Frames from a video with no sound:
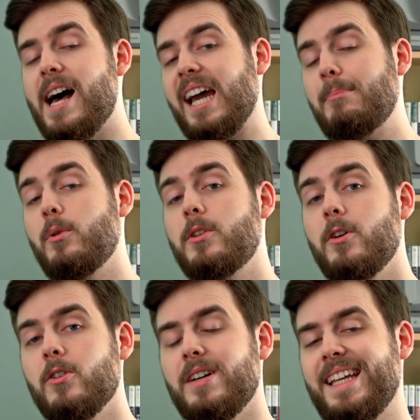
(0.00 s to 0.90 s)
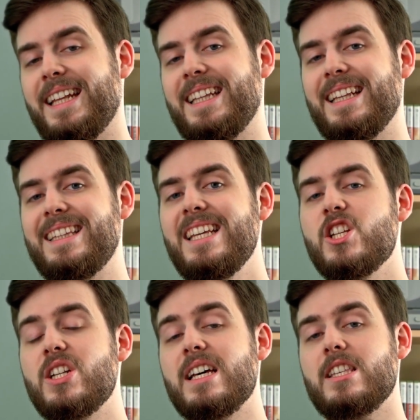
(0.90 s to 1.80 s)
Harry Potter était
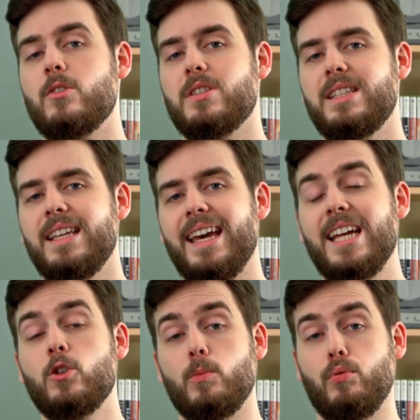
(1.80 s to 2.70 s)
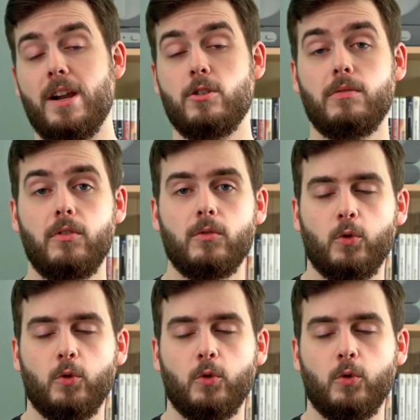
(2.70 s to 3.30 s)
déjà censé être pour les enfants,